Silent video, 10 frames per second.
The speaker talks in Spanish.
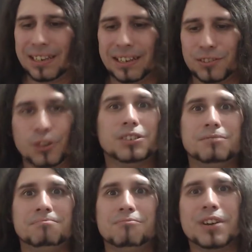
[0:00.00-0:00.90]

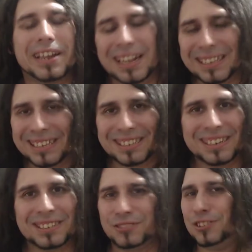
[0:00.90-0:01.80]
sois muy grandes,
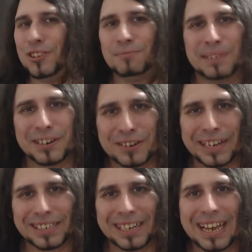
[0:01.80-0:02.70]
sois los
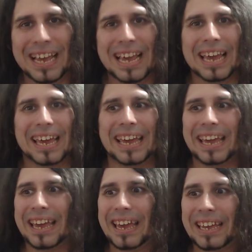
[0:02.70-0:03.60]
mejores.
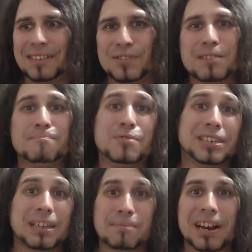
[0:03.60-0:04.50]
Eh, y bueno,
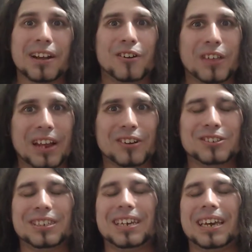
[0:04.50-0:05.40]
pues también
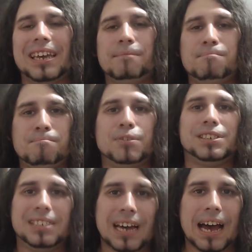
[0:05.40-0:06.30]
recordaros que
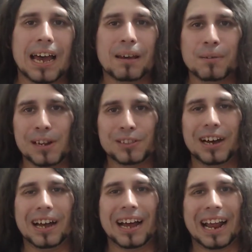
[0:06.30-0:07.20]
pues ya he vuelto
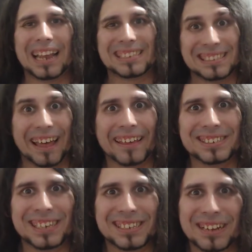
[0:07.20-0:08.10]
a las
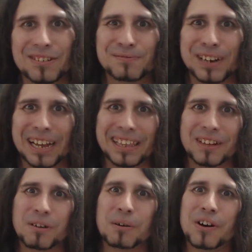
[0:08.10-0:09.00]
andadas, ya estamos por aquí de
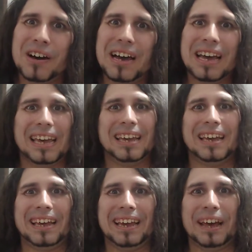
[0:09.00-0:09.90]
nuevo
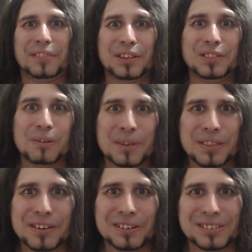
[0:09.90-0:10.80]
eh, haciendo
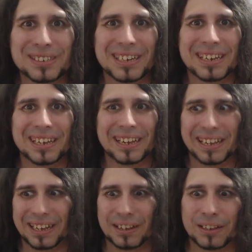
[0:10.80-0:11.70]
vídeos.
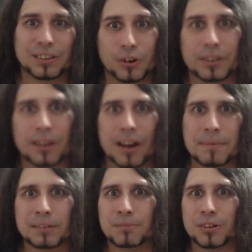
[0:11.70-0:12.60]
Eh, y hoy ahora
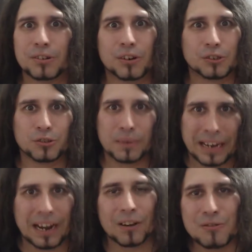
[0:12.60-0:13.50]
mismo os
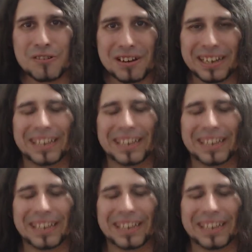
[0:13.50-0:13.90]
subiré alguno.